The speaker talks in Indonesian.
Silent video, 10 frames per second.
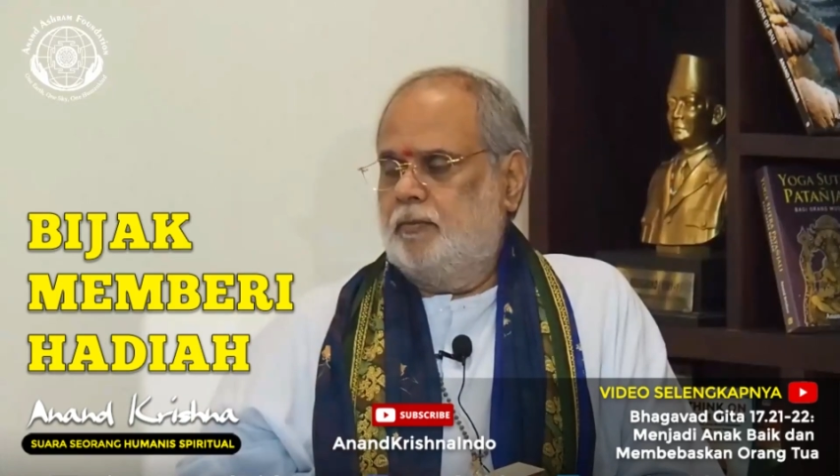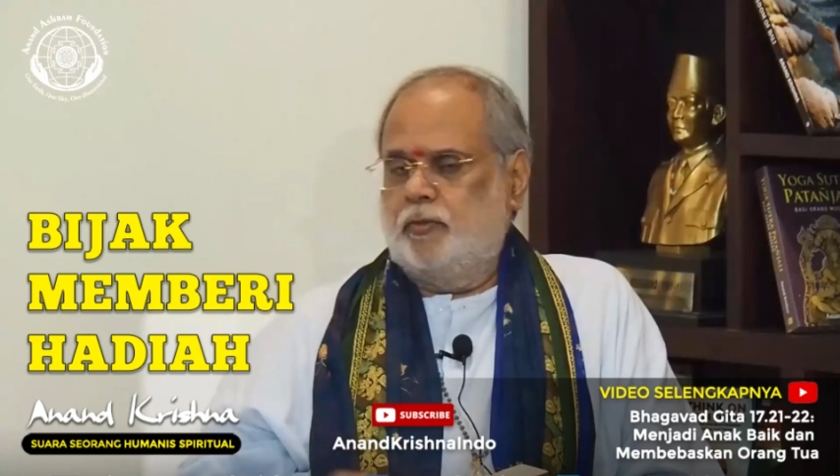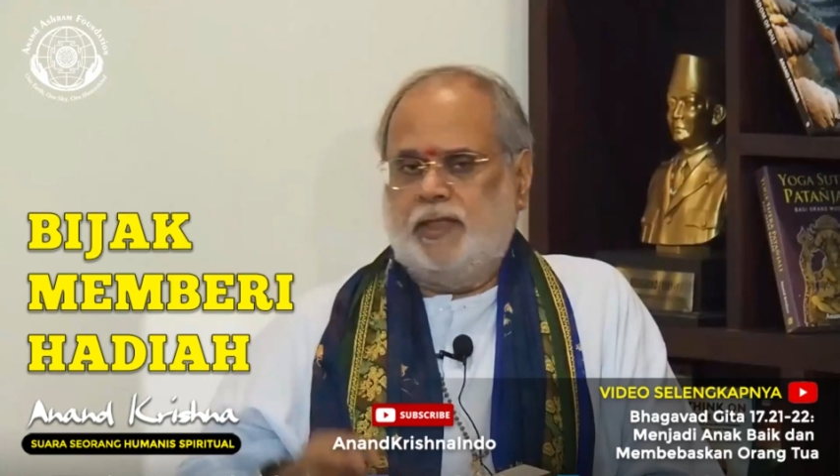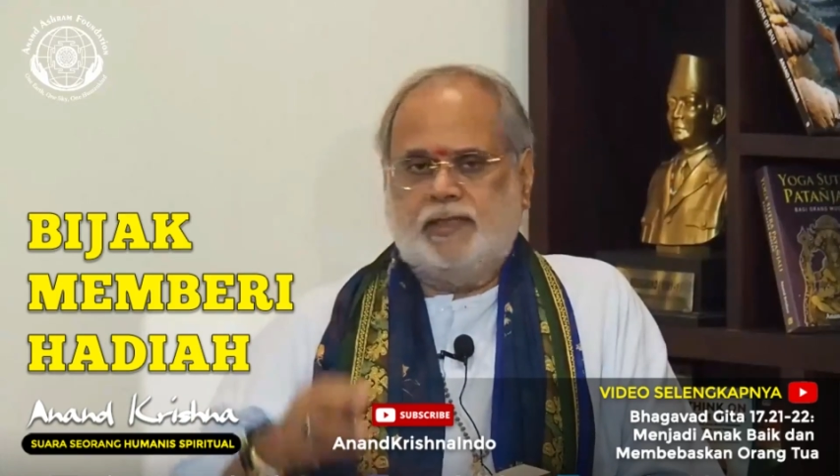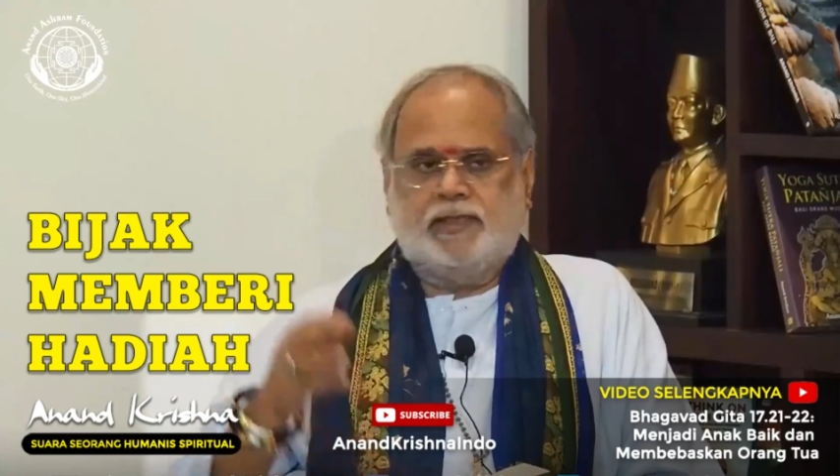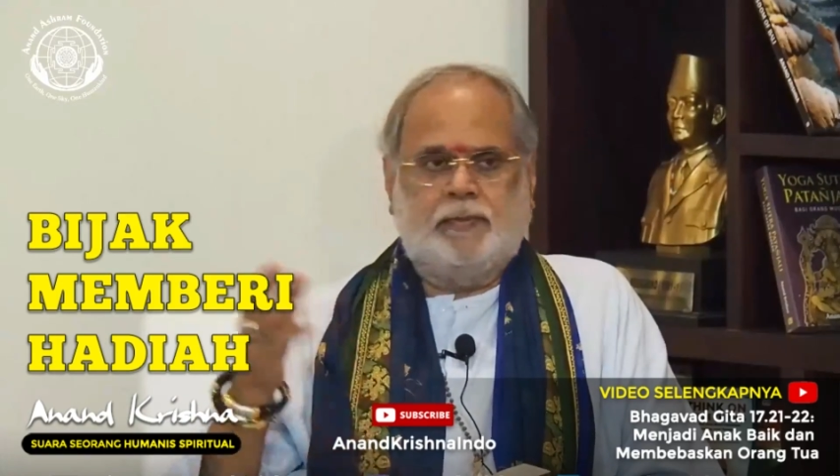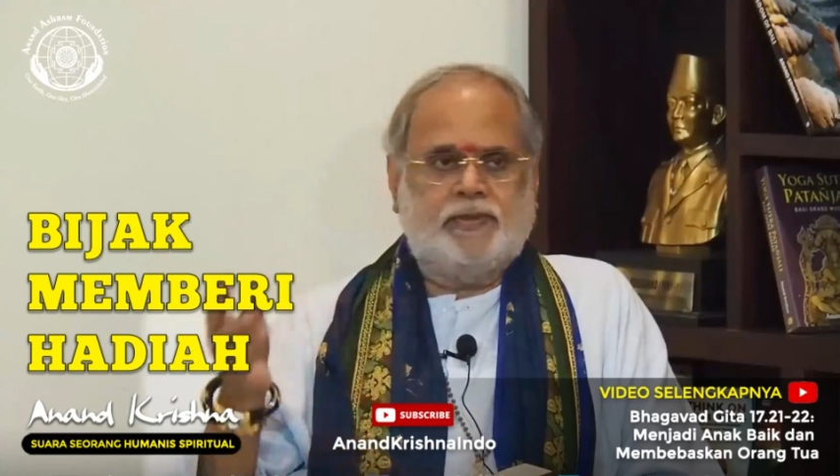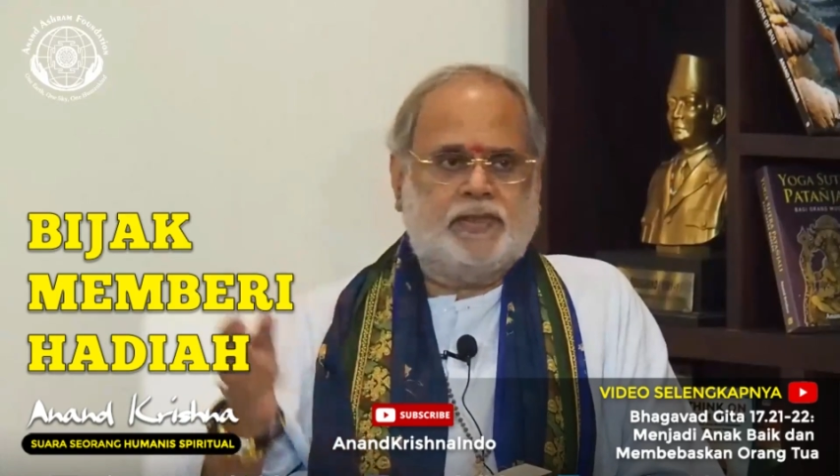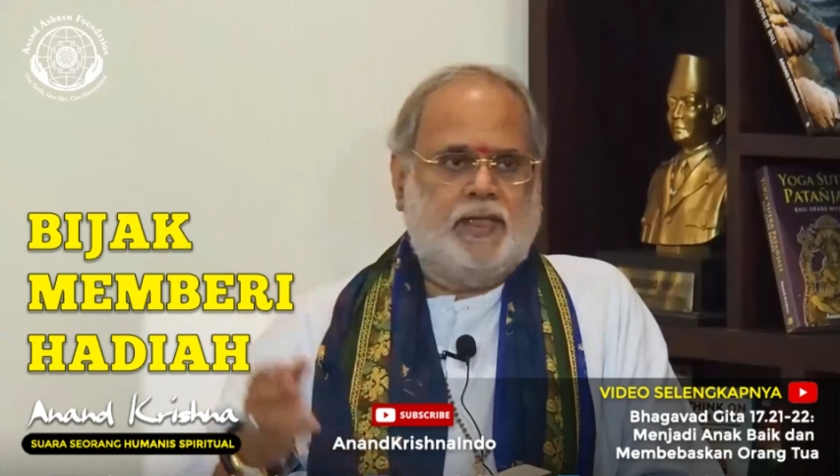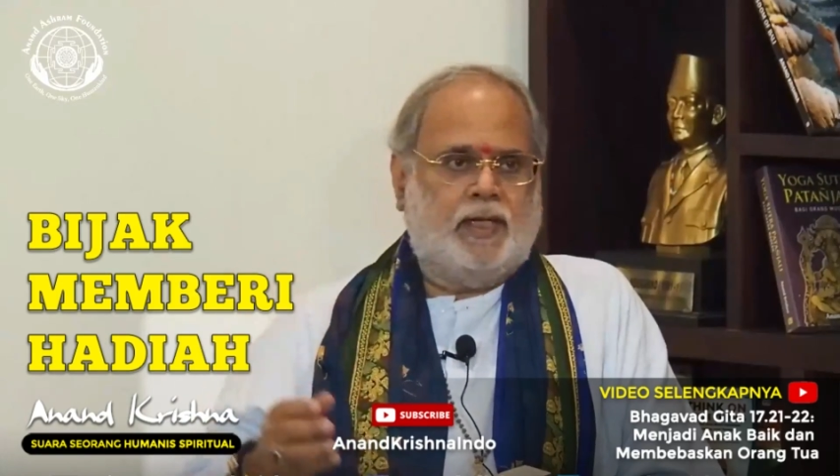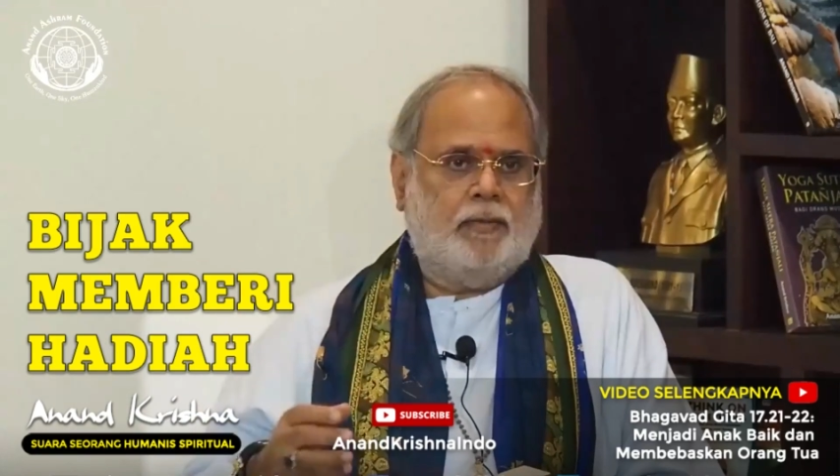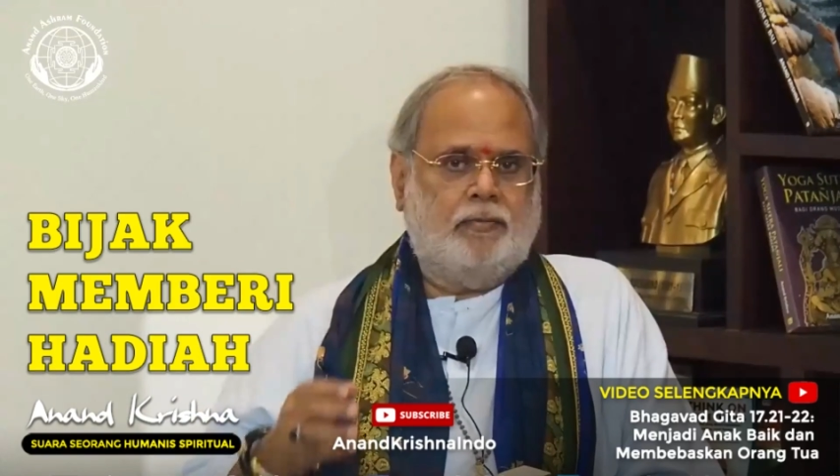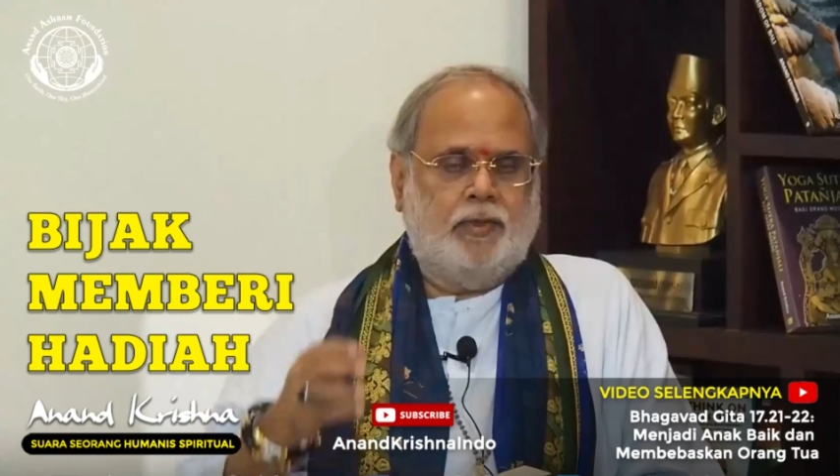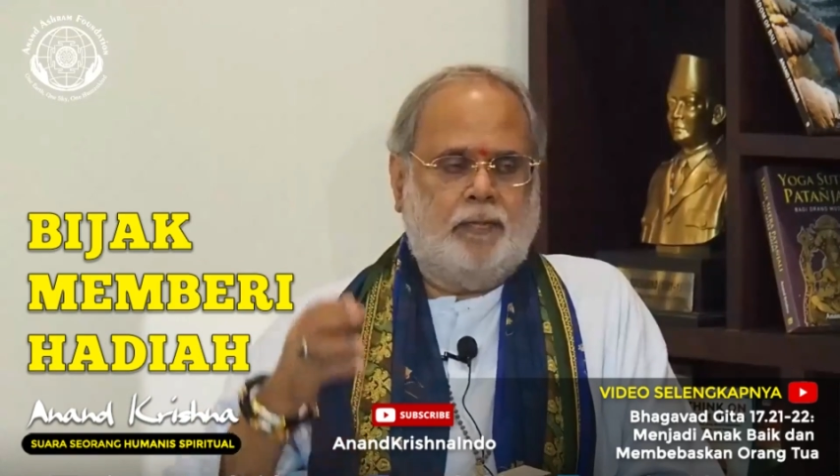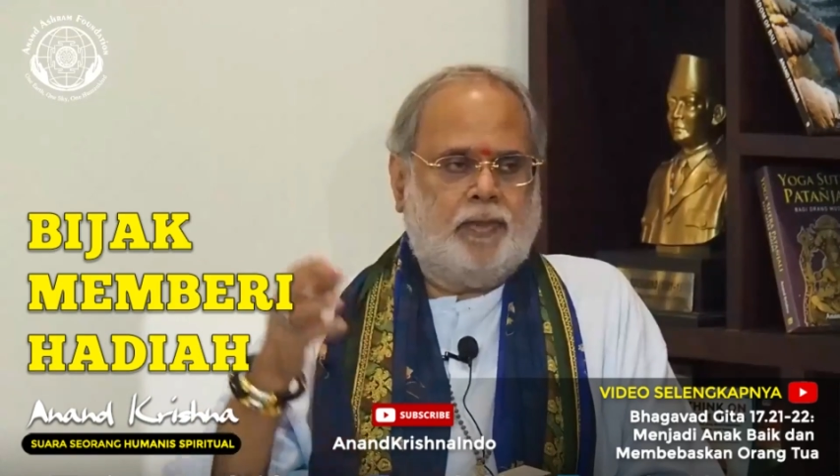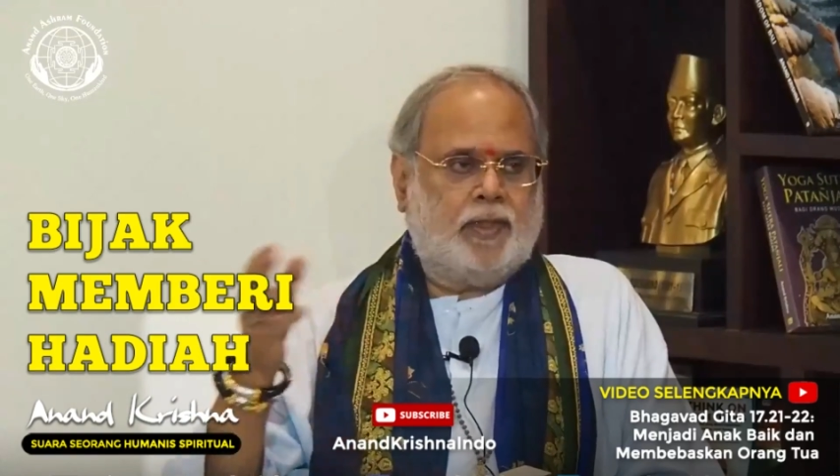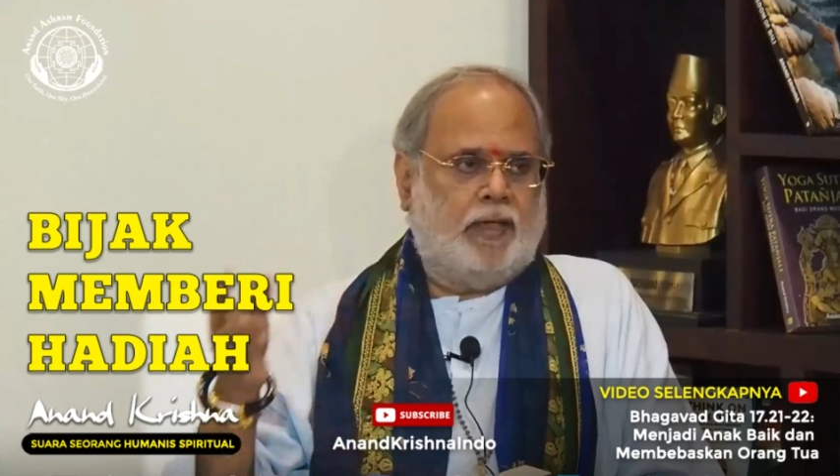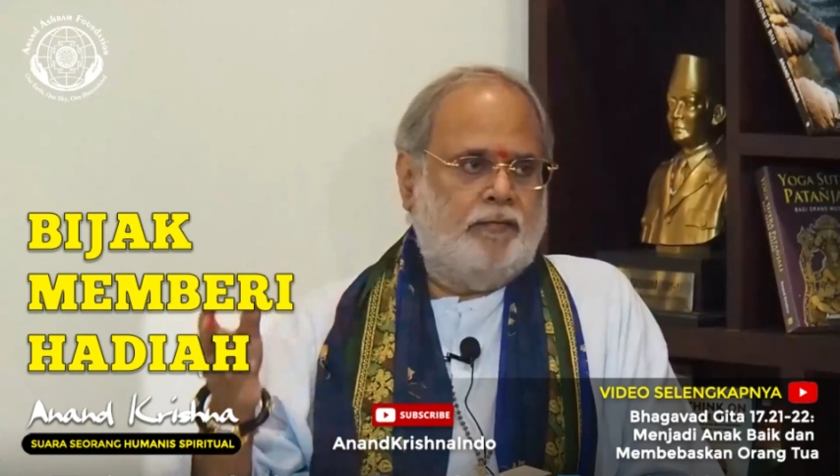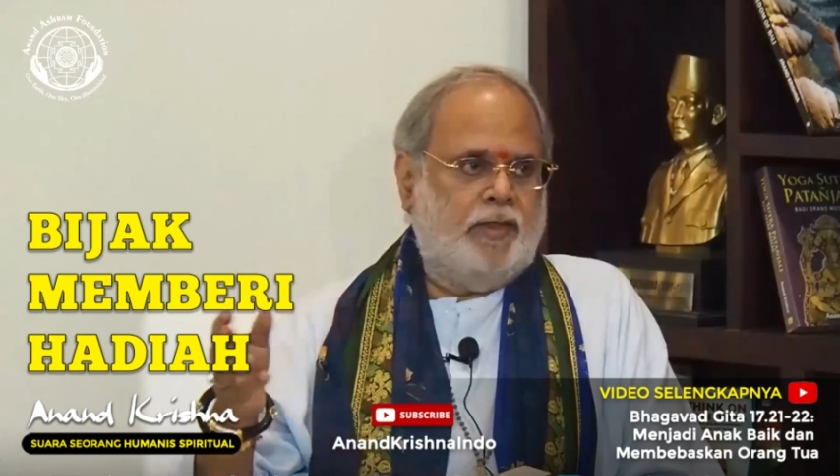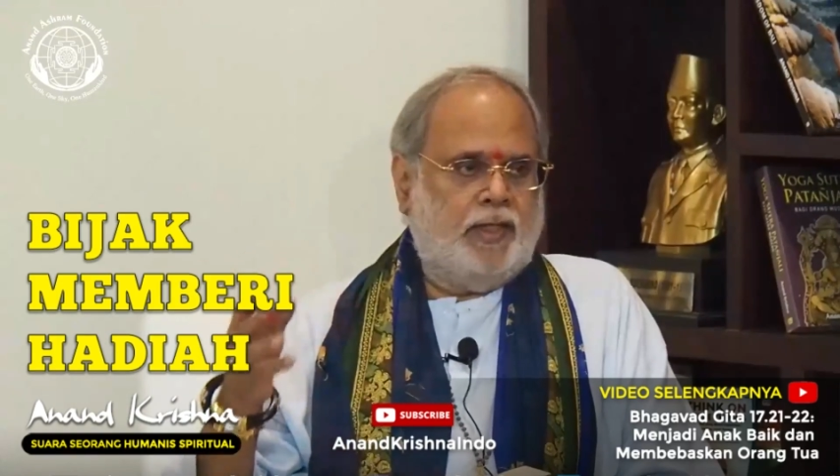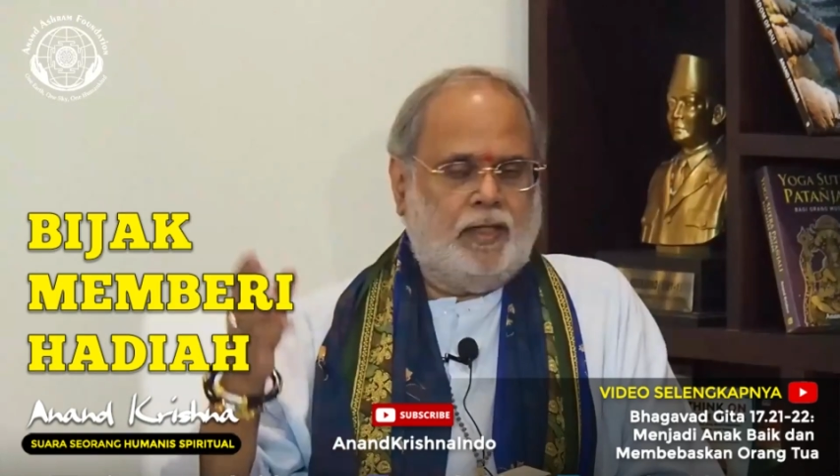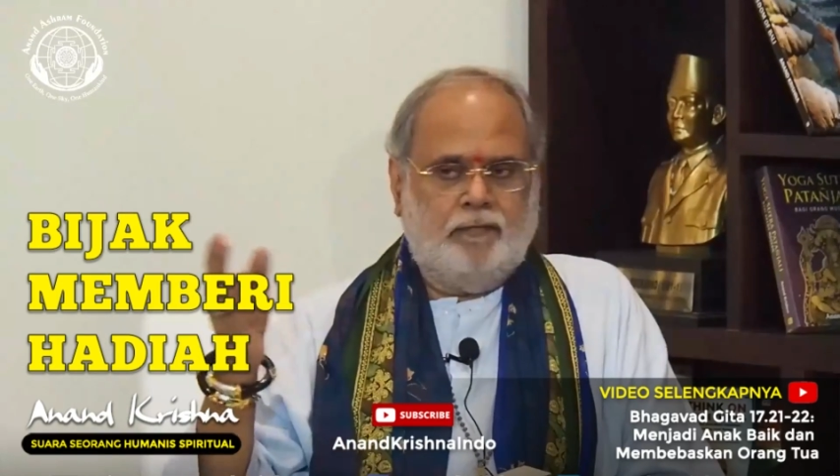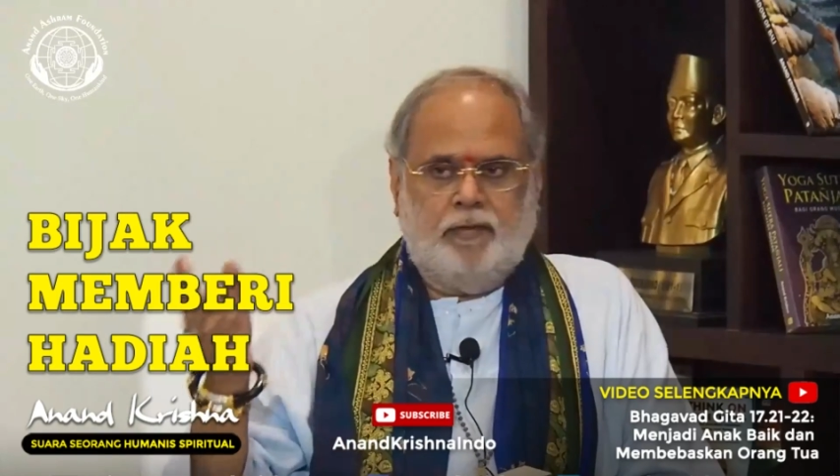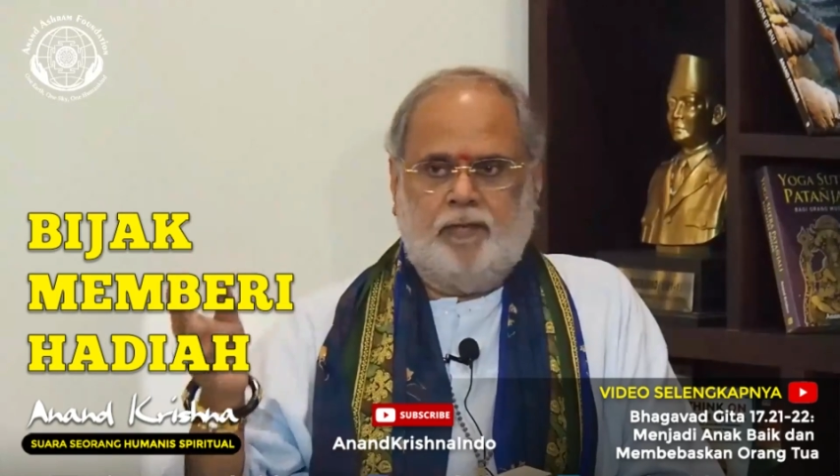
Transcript: punya semskar, punya perkawinan,